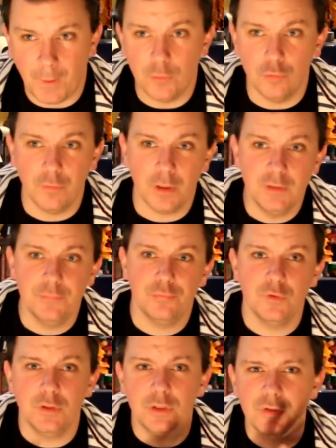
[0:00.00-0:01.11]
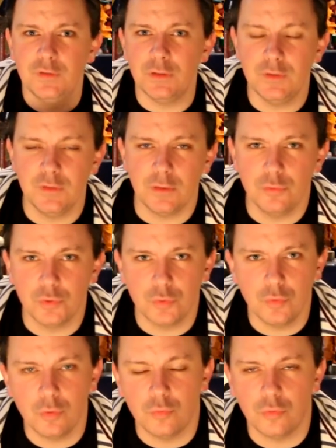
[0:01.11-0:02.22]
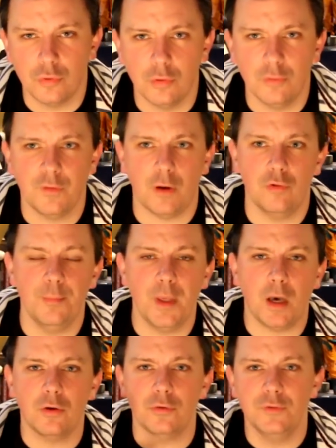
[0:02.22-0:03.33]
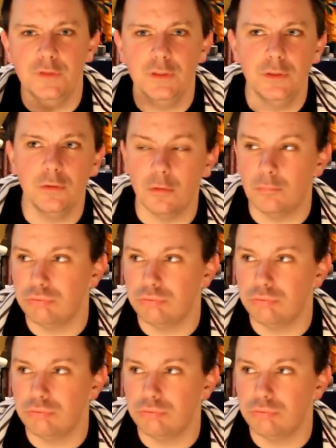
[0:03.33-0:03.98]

Elle devrait être diffusée d'ici une dizaine de jours, donc vers le mercredi,